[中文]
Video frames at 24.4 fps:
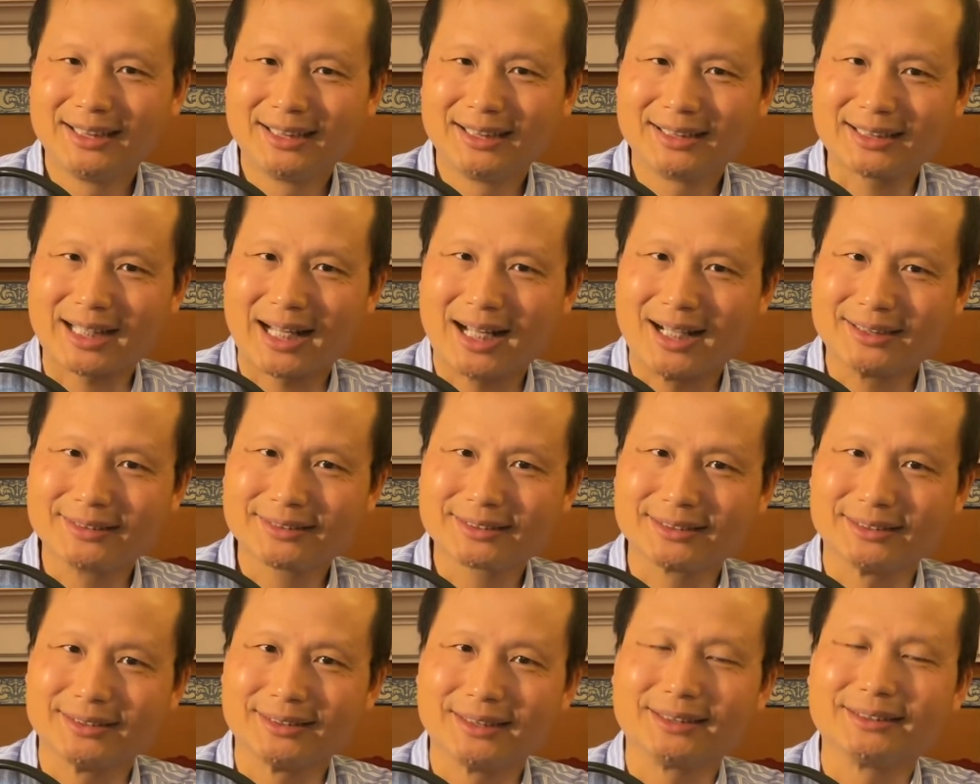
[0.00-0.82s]
打
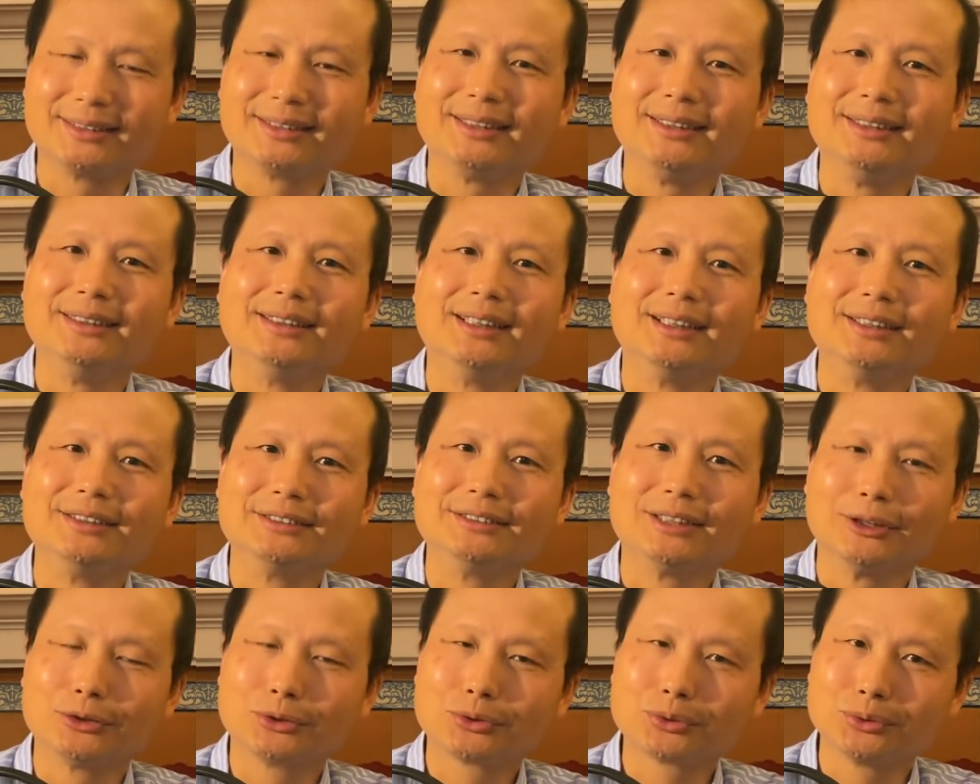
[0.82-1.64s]
死的敌人
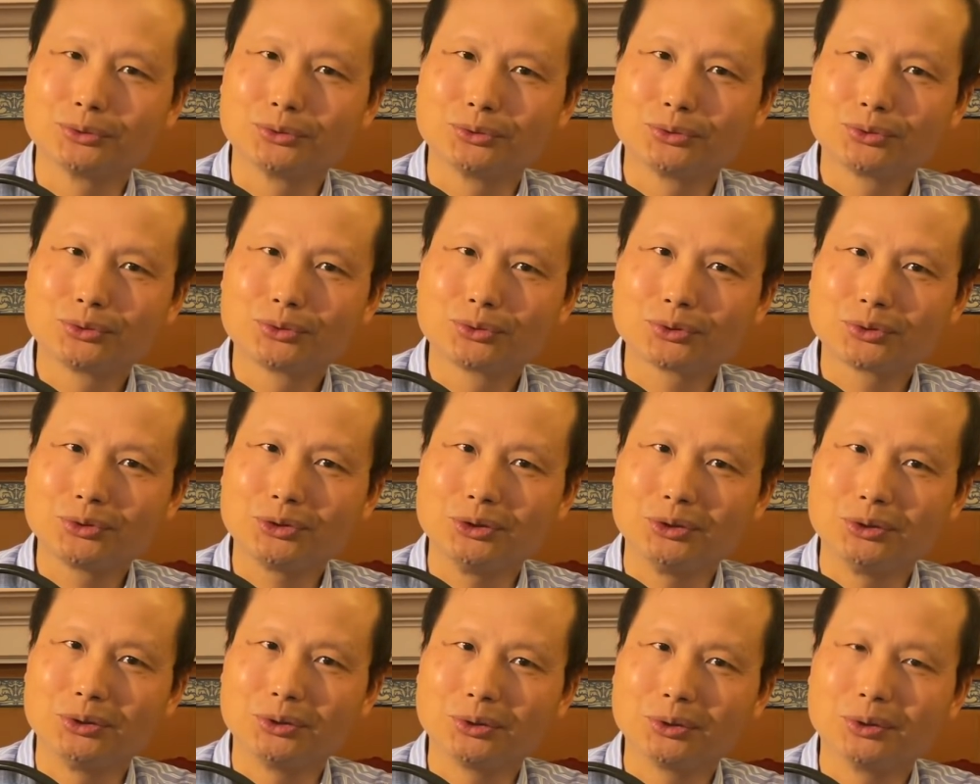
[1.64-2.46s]
人数
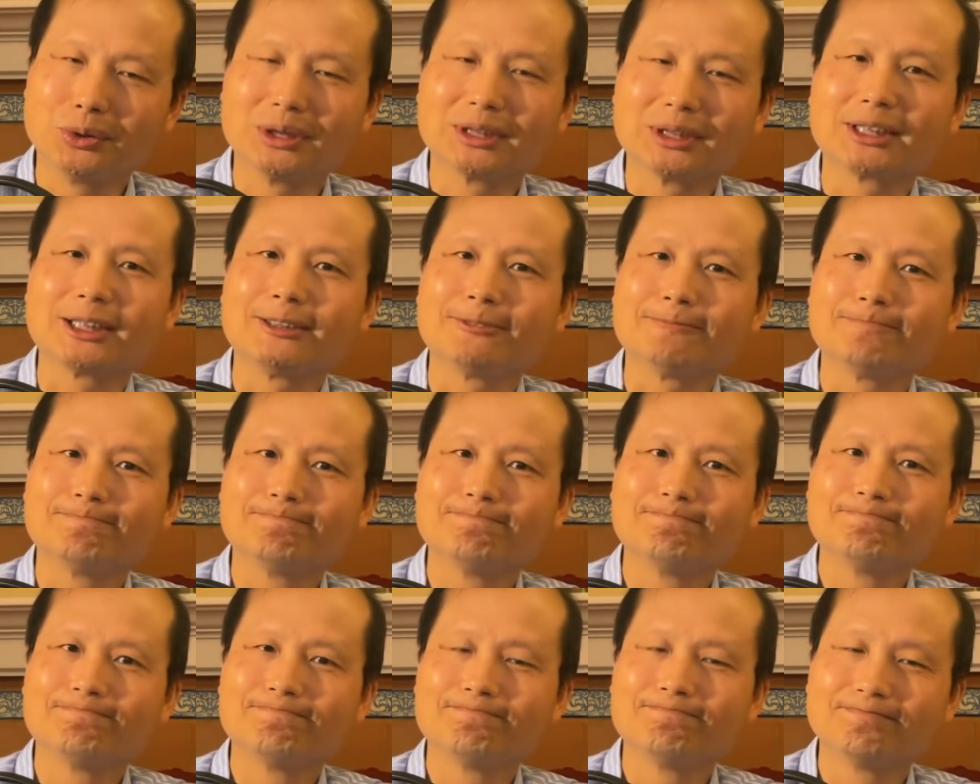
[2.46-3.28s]
最多的。
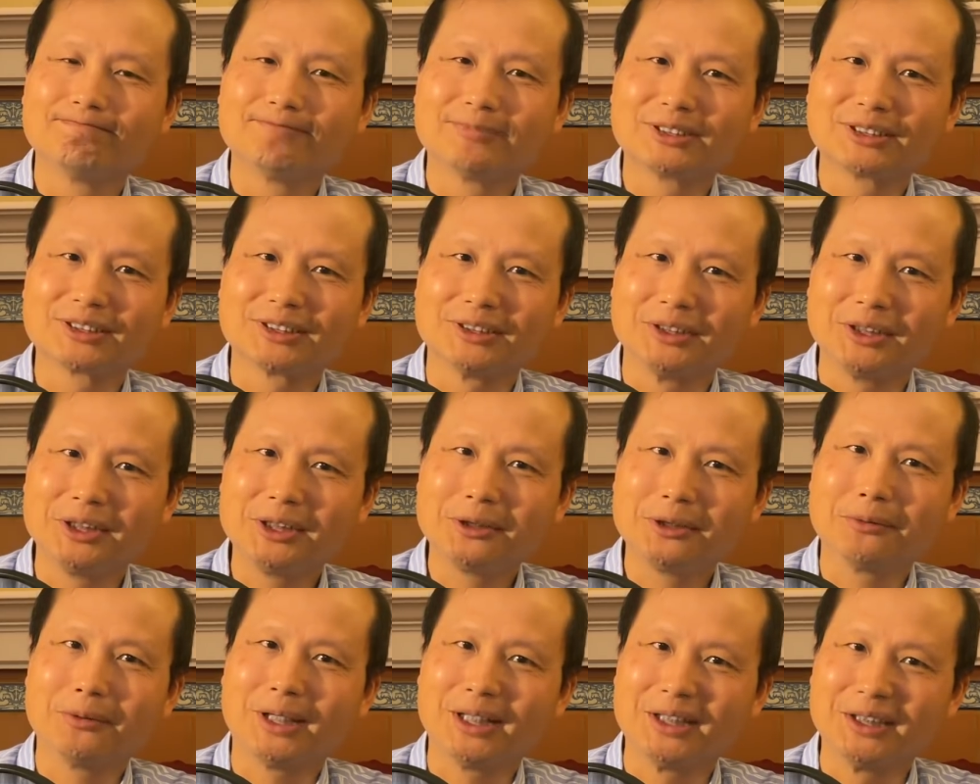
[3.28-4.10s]
是
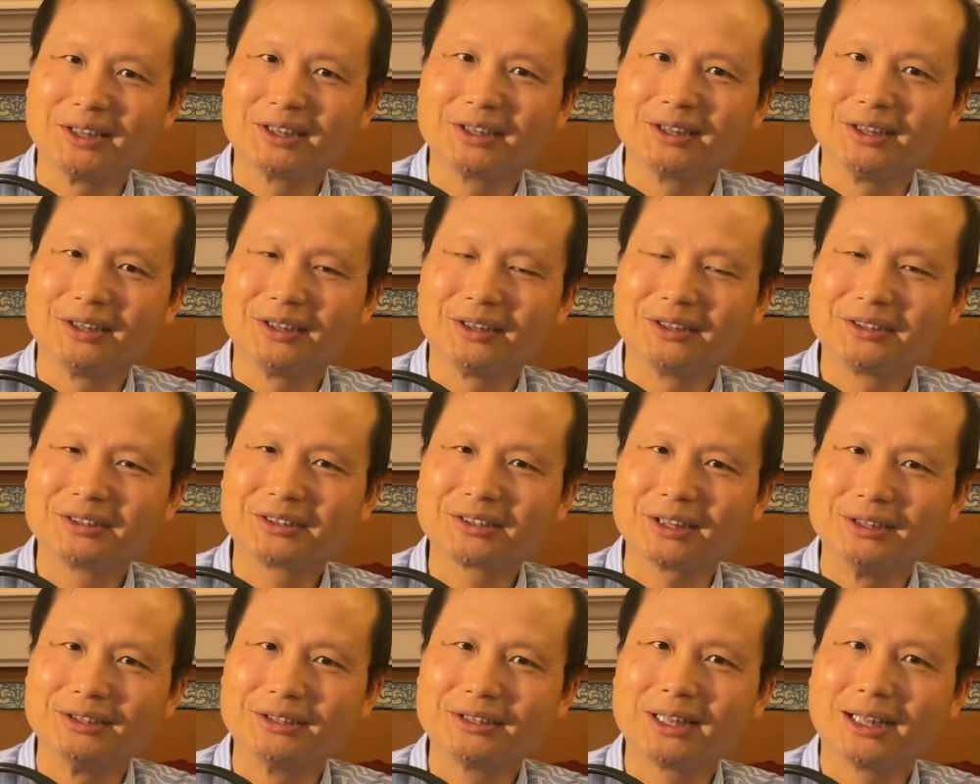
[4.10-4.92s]
另外一个
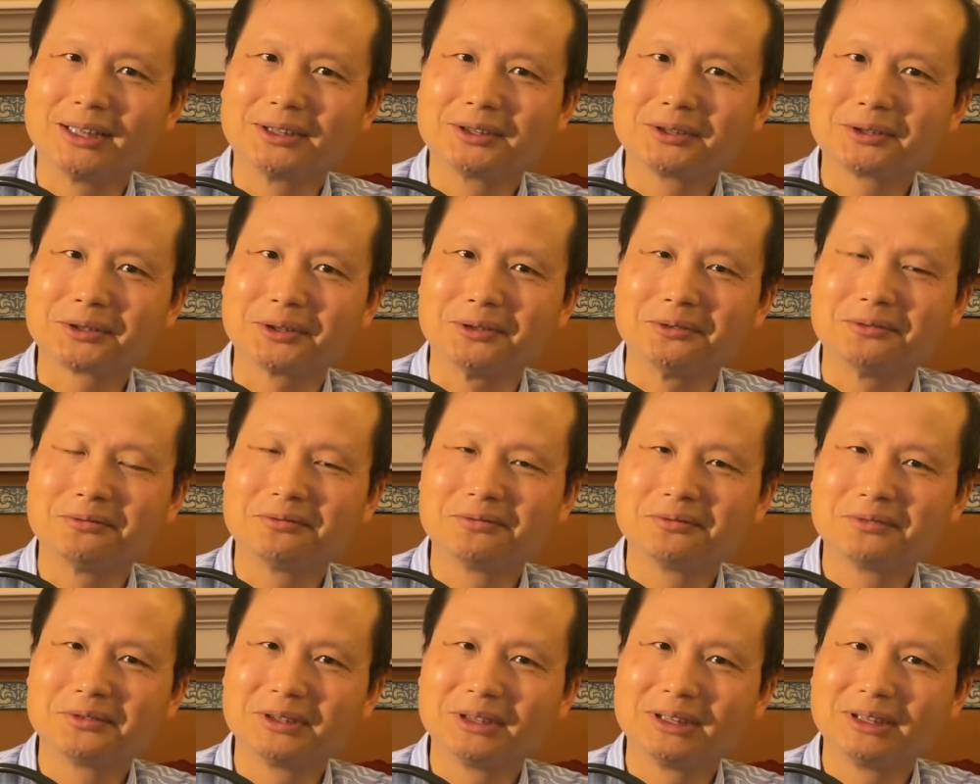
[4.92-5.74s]
神枪手，
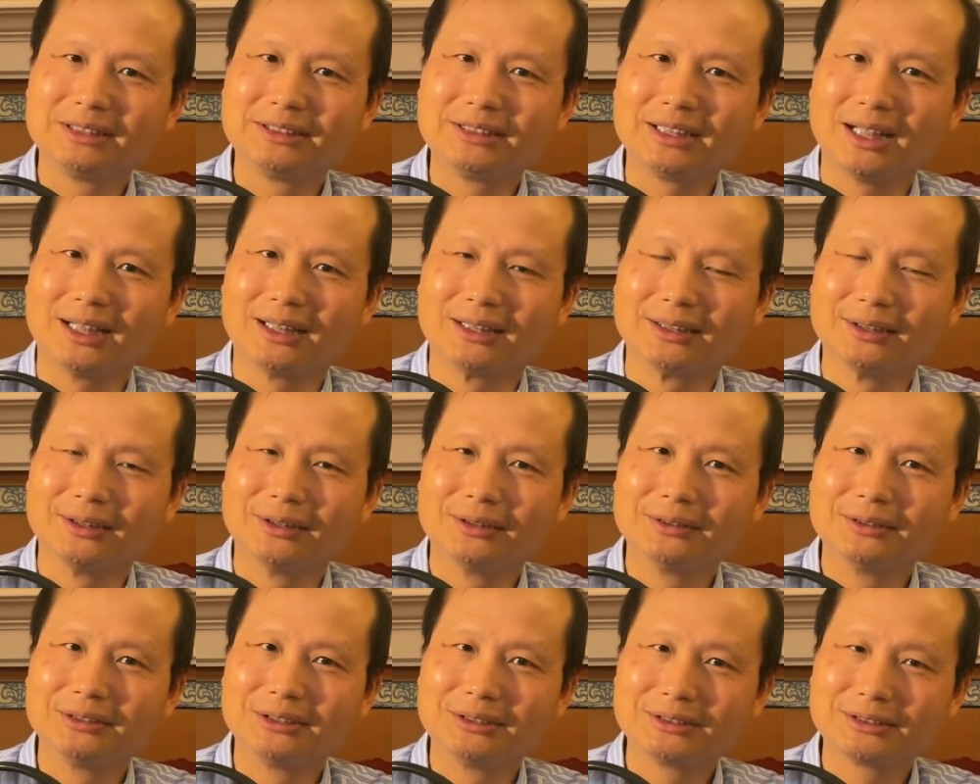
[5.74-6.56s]
叫
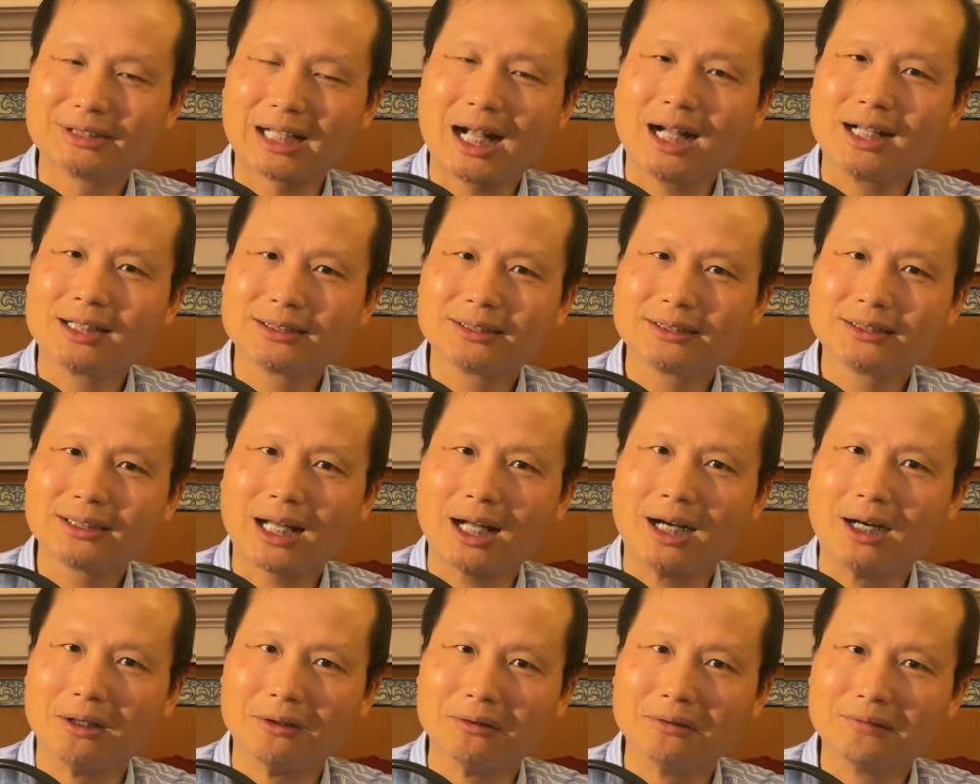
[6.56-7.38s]
张
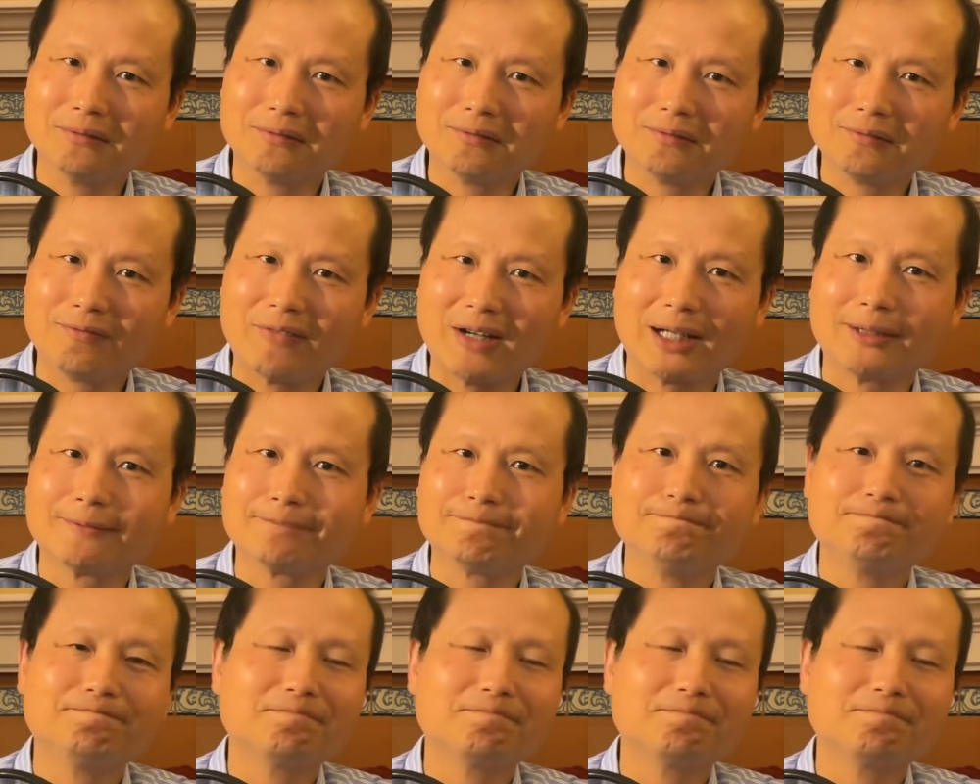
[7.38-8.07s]
桃芳。